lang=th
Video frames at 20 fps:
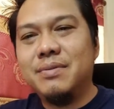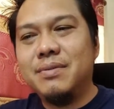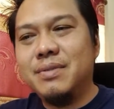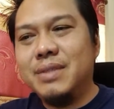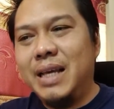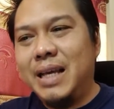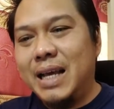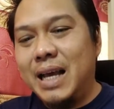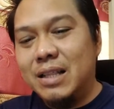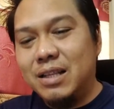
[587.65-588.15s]
ใน
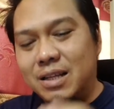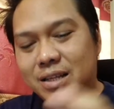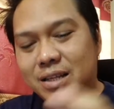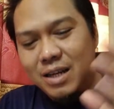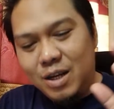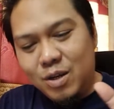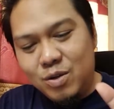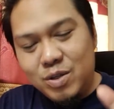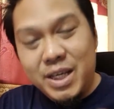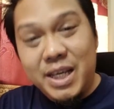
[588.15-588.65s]
การตัดสิ
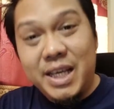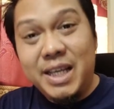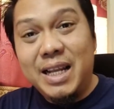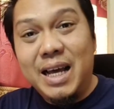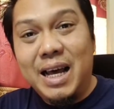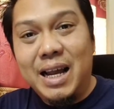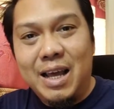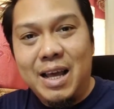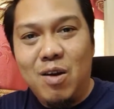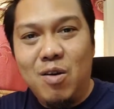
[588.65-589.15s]
แล้วคิด
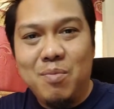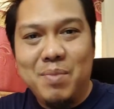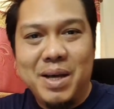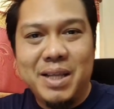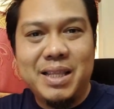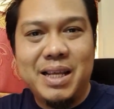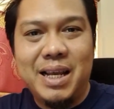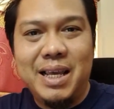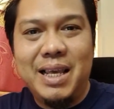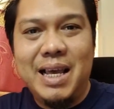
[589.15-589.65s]
อะไรออกมา
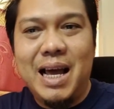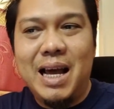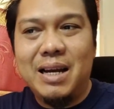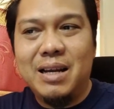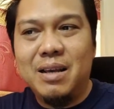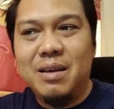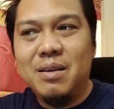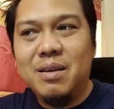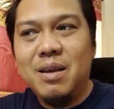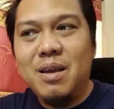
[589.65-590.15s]
แต่ละอย่าง
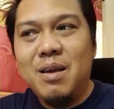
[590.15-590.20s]
เนี่ย